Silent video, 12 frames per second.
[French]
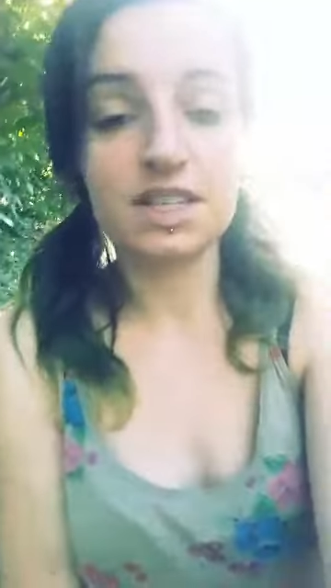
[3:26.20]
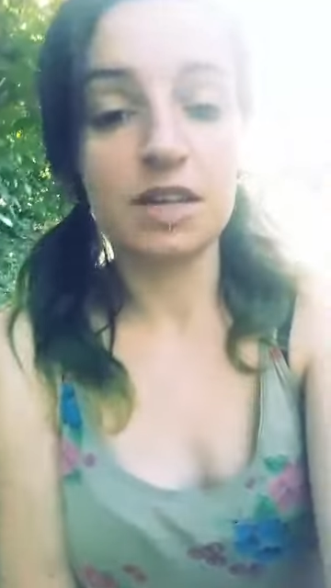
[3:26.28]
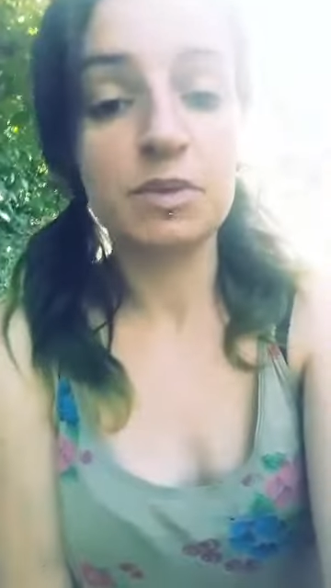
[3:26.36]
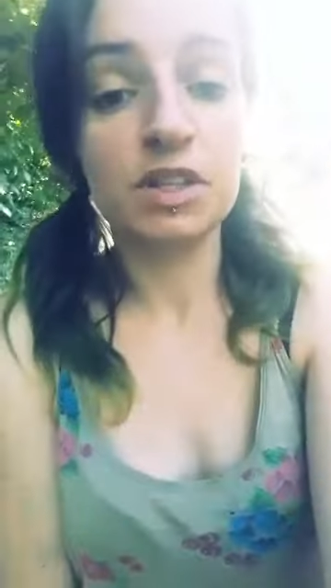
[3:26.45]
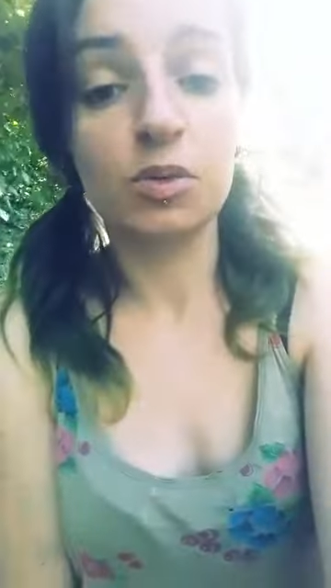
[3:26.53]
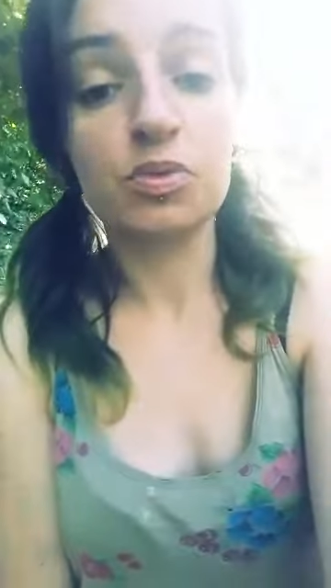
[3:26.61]

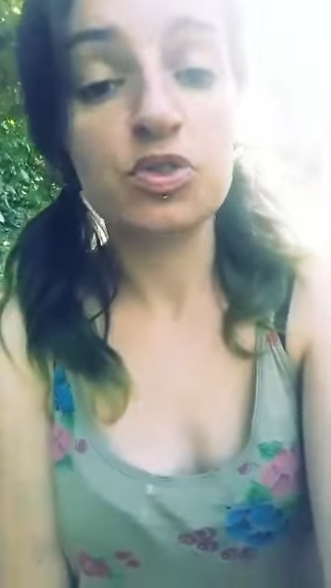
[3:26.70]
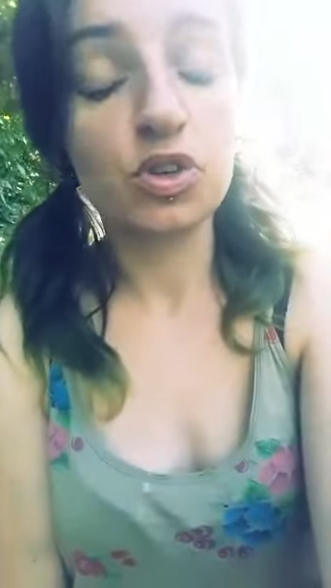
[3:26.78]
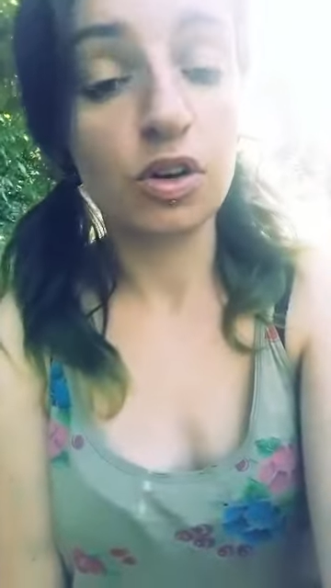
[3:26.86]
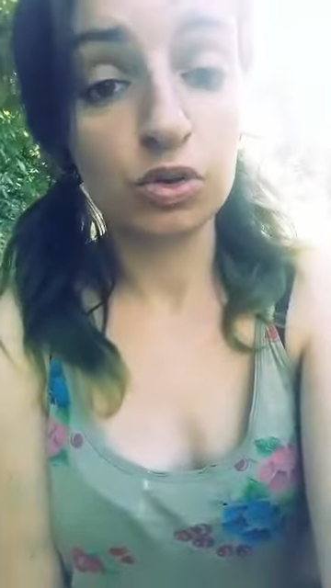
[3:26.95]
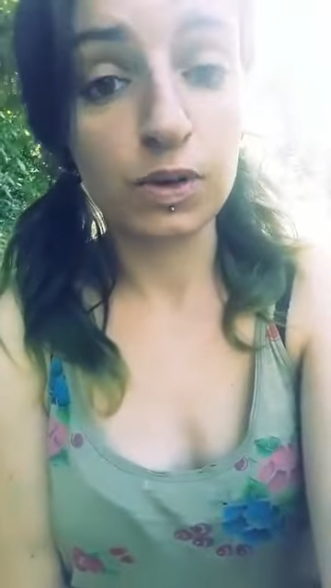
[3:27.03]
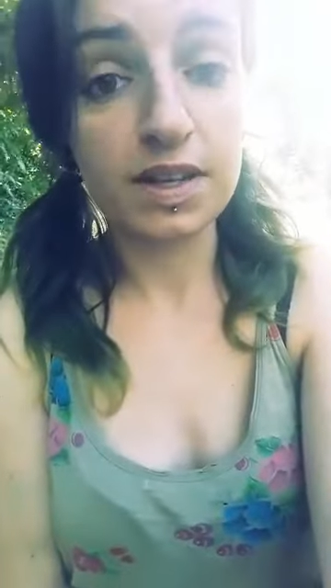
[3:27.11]
qui est mise dans
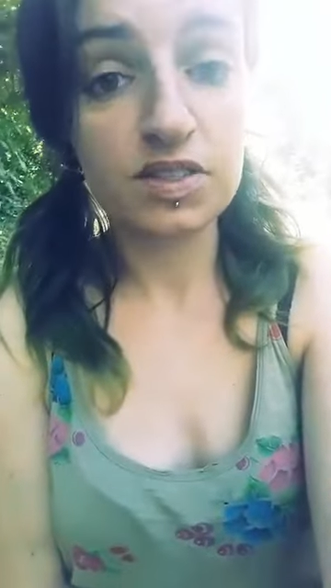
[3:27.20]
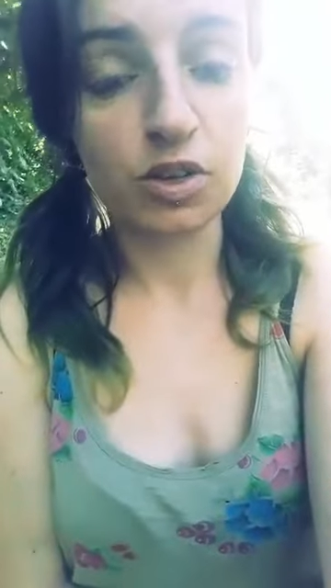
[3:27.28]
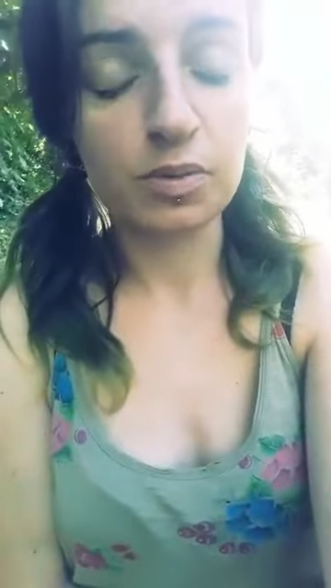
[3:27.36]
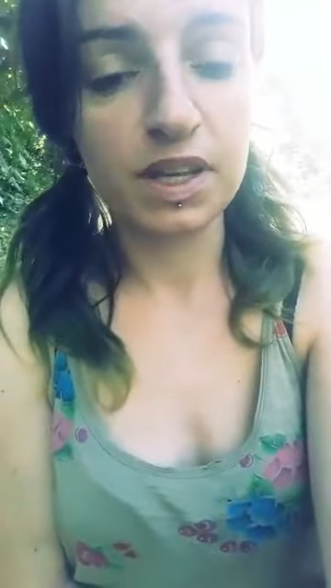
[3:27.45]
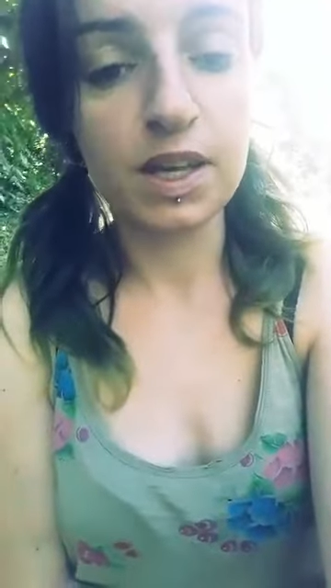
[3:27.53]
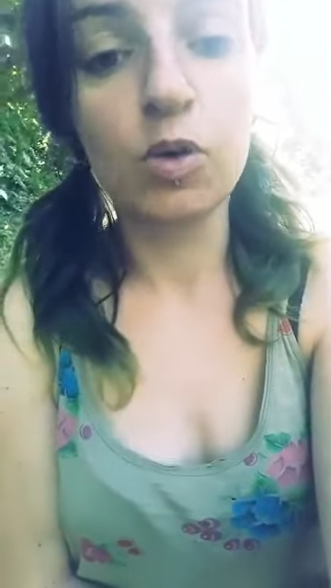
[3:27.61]
plusieurs endroits à
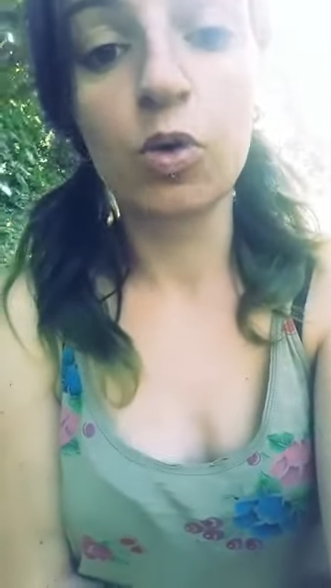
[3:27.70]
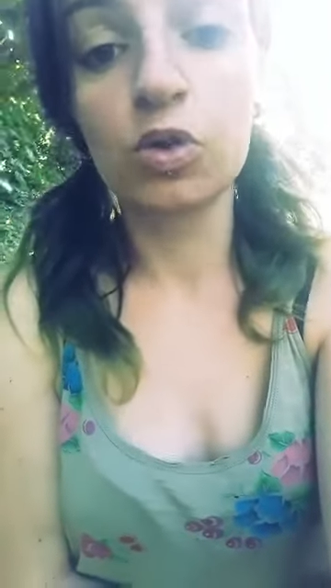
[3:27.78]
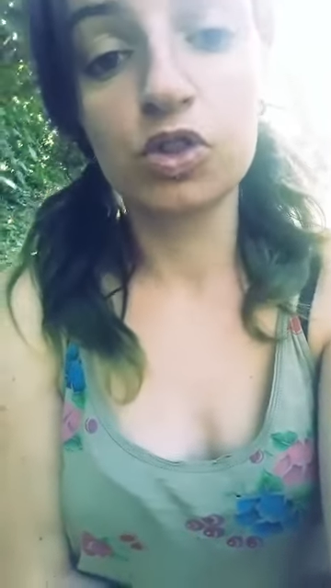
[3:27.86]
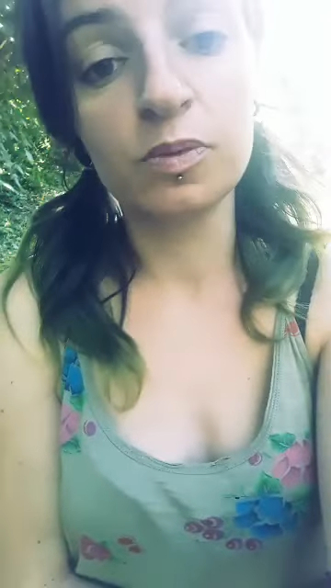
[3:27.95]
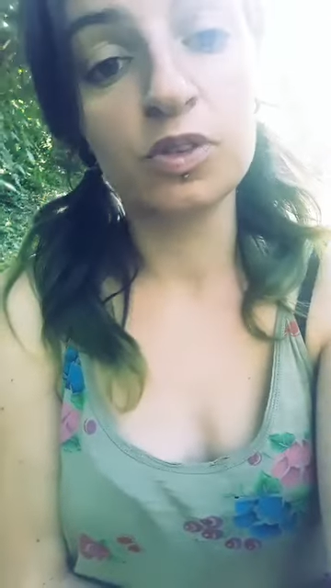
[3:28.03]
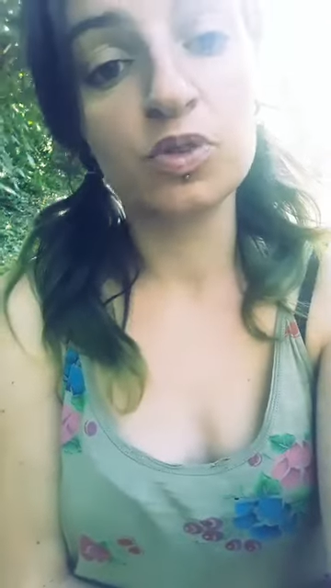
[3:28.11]
Sorbier où
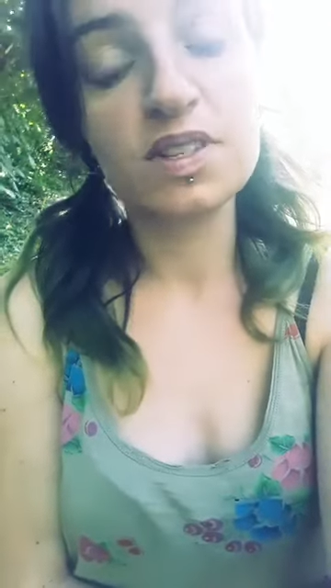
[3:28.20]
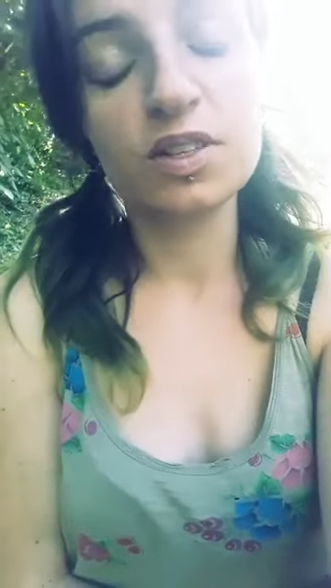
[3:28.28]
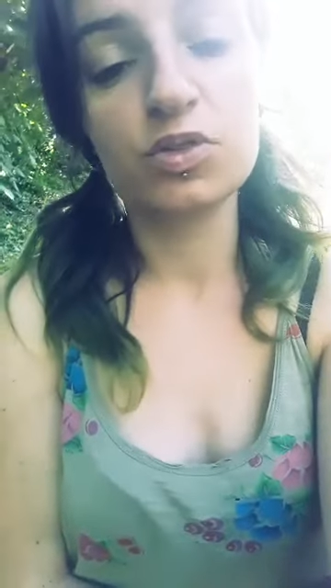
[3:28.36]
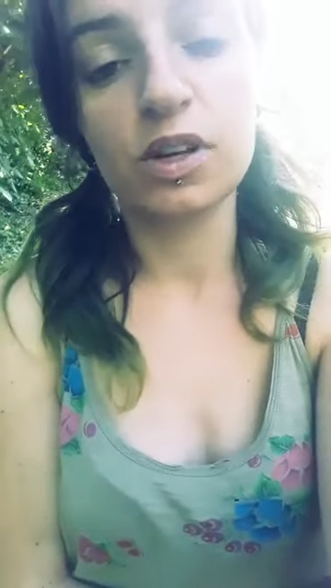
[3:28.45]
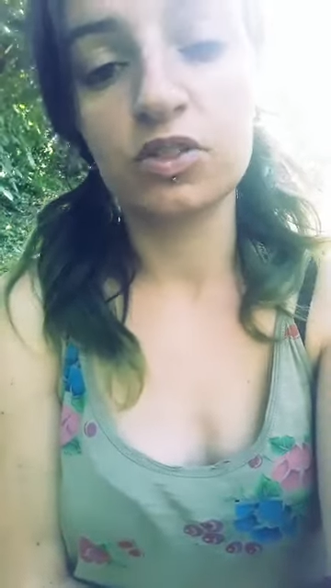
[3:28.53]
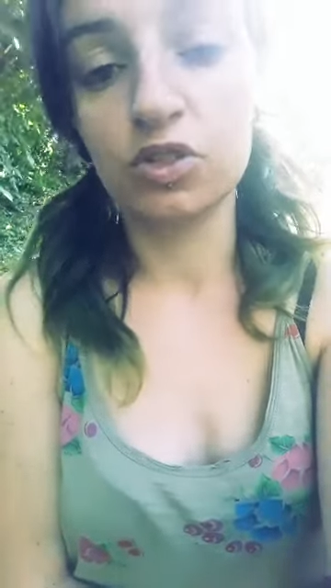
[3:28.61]
on demande aux
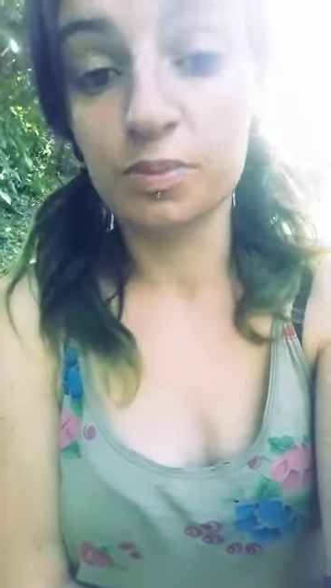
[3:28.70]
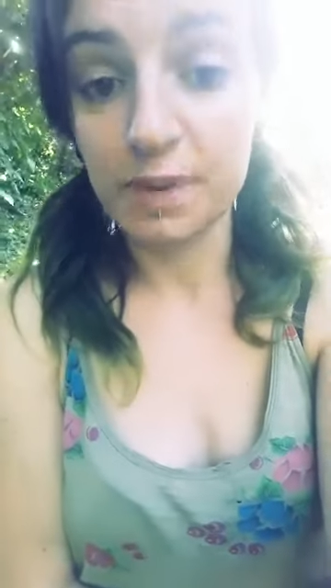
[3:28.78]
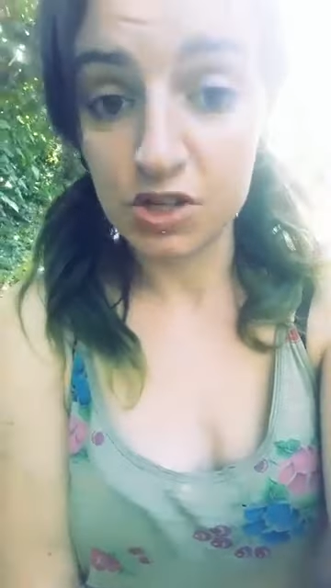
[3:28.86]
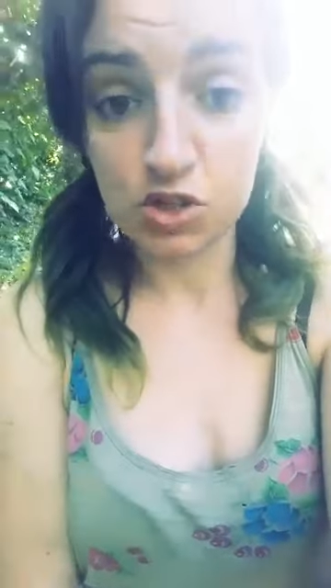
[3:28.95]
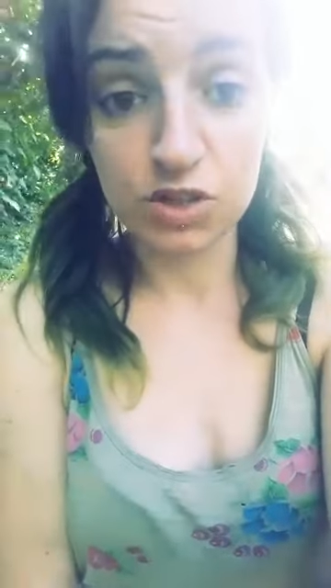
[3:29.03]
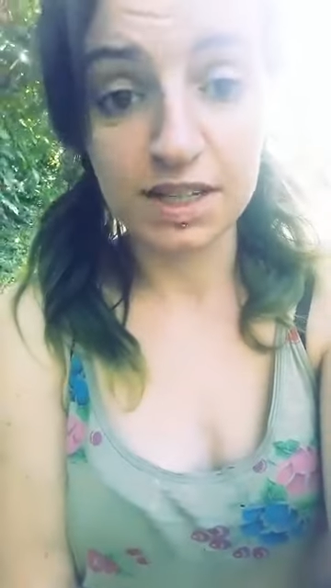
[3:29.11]
citoyens de ne
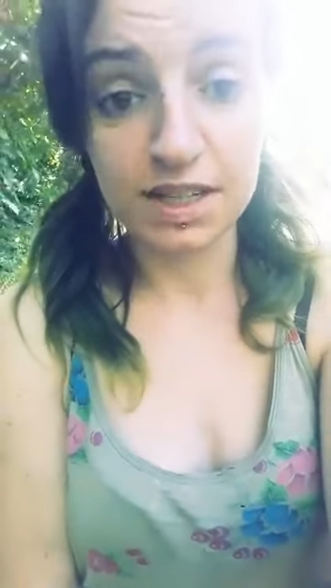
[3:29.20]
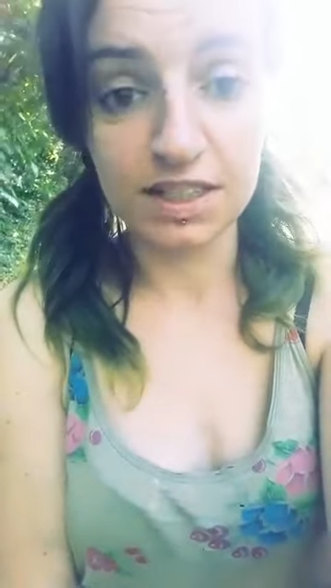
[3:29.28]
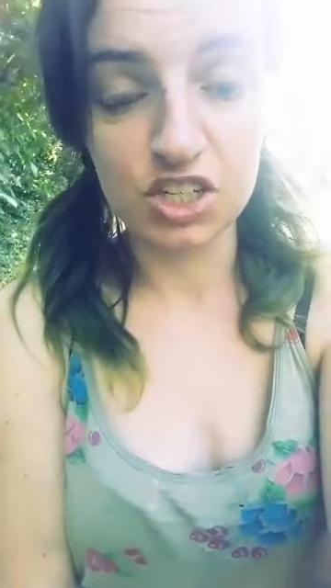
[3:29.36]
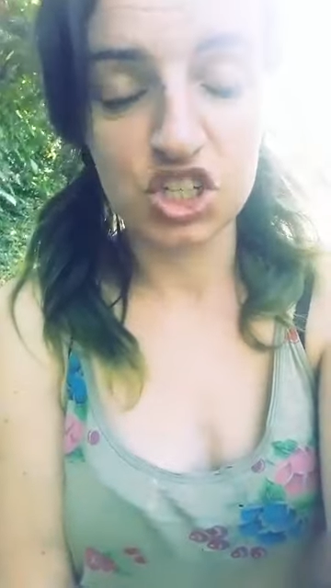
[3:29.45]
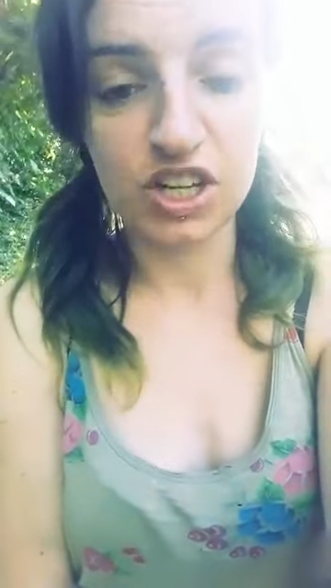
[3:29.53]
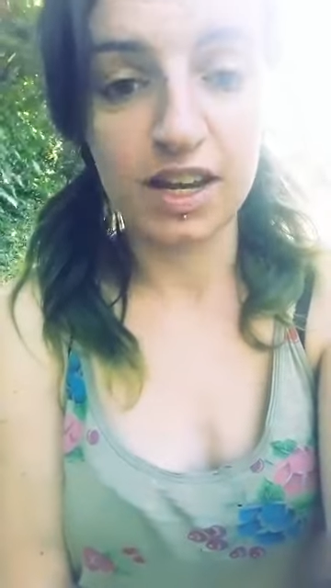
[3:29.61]
pas jeter
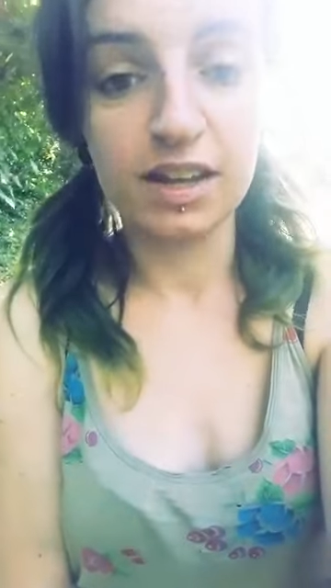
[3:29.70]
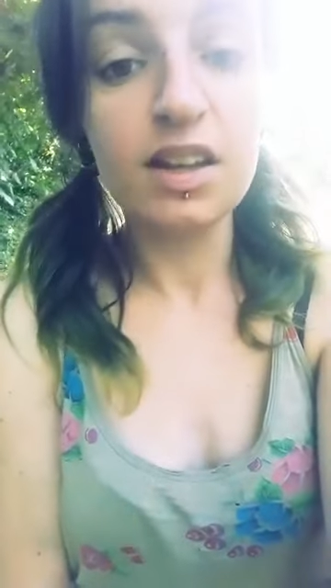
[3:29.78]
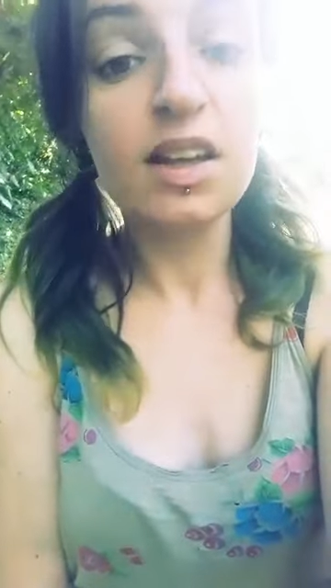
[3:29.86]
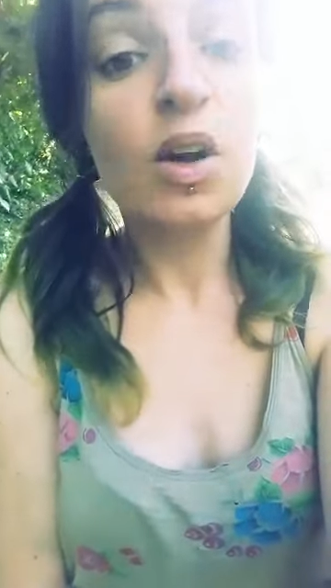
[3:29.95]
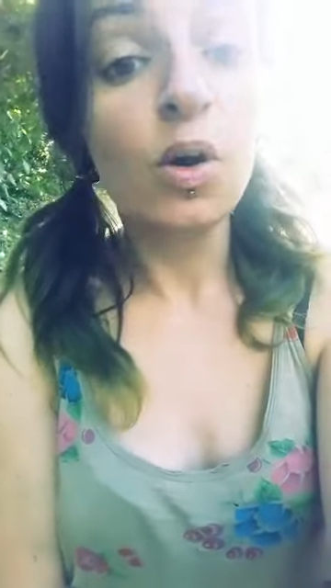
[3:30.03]
les déchets